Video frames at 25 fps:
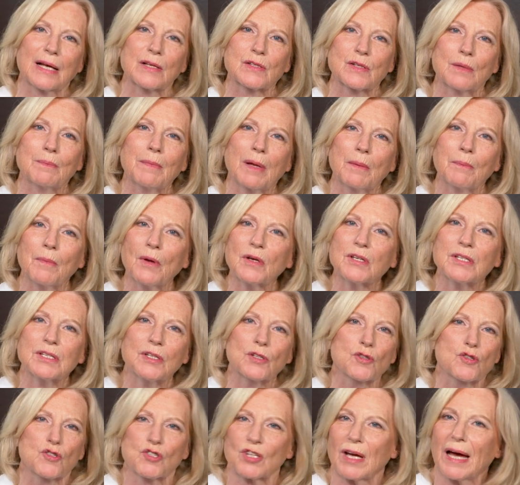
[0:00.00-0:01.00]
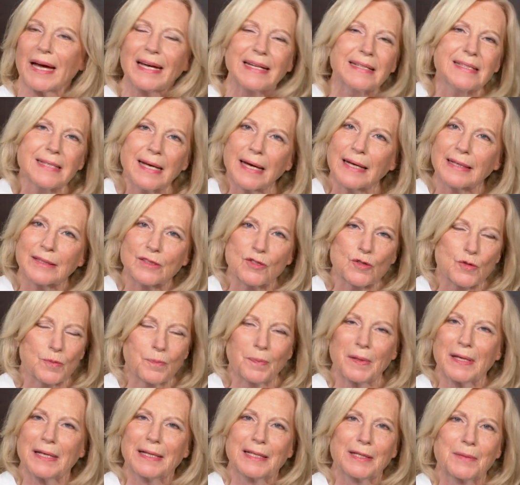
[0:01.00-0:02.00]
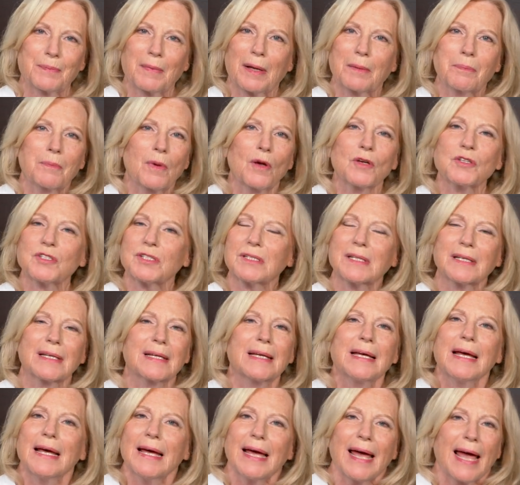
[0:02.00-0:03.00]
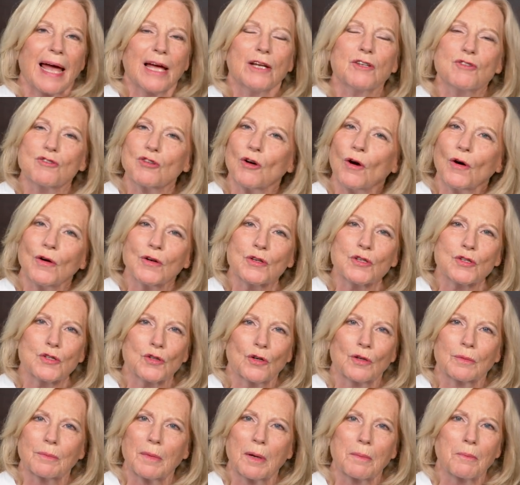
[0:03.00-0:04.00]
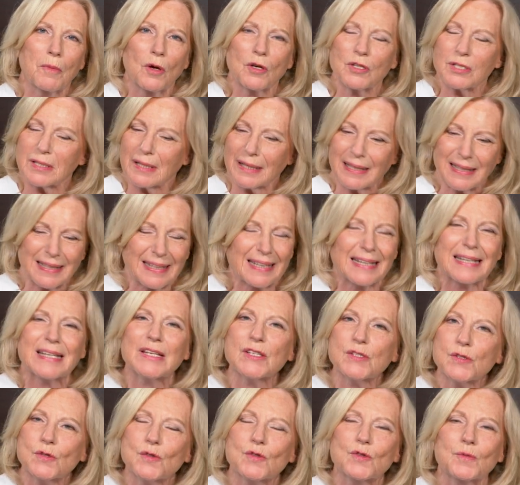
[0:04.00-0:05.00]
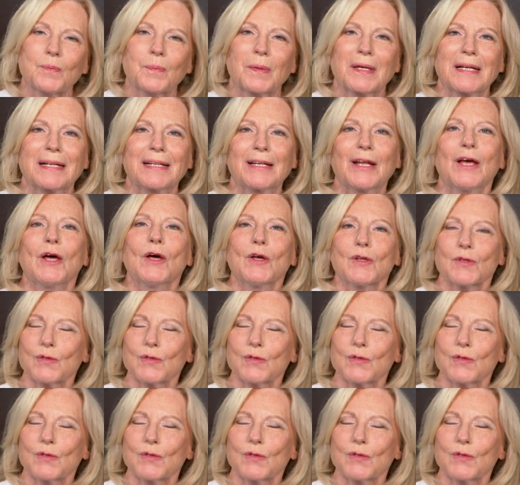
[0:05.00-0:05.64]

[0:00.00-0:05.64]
Also man möchte Scheitern spielen, man möchte Enttäuschung, man möchte Krisen spielen.